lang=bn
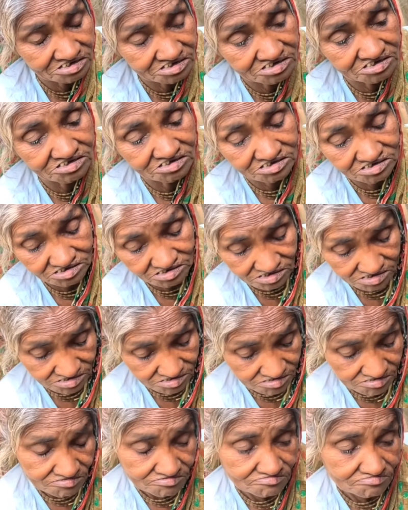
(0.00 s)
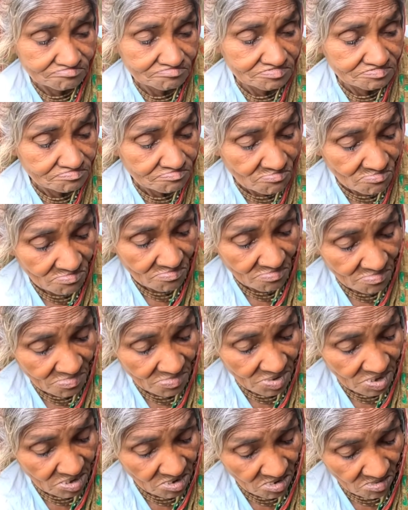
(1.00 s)
হাজার টাকা আপনার হবে বাজার
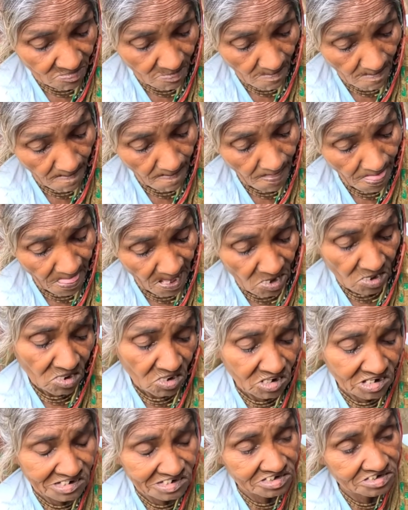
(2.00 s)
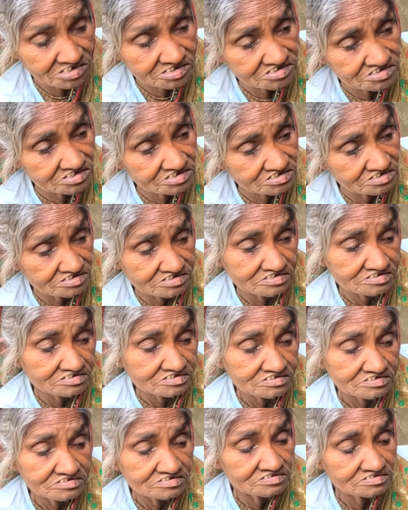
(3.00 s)
টাজার করবেন ঠিক আছে যতটুকু হয়
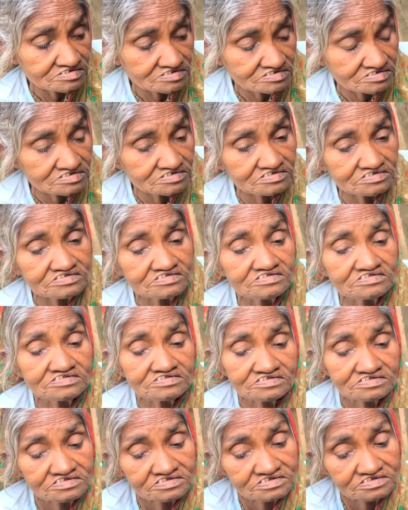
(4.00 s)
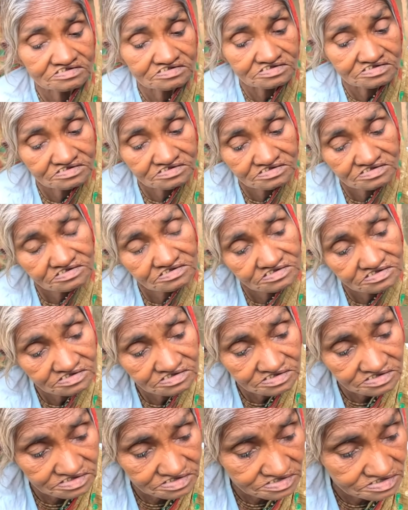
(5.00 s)
আমার সামর্থ্য অনুযায়ী আপনাকে আমি দিয়ে গেলাম
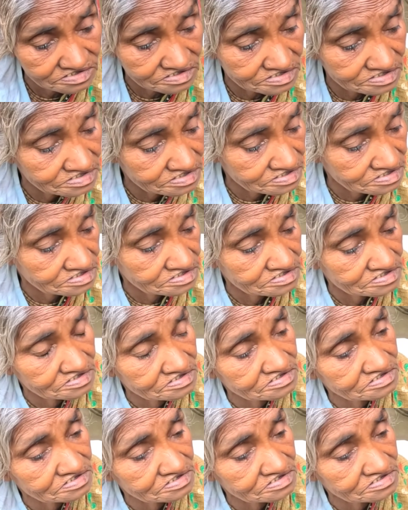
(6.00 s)
আপনি বাজার করবেন ভালো করে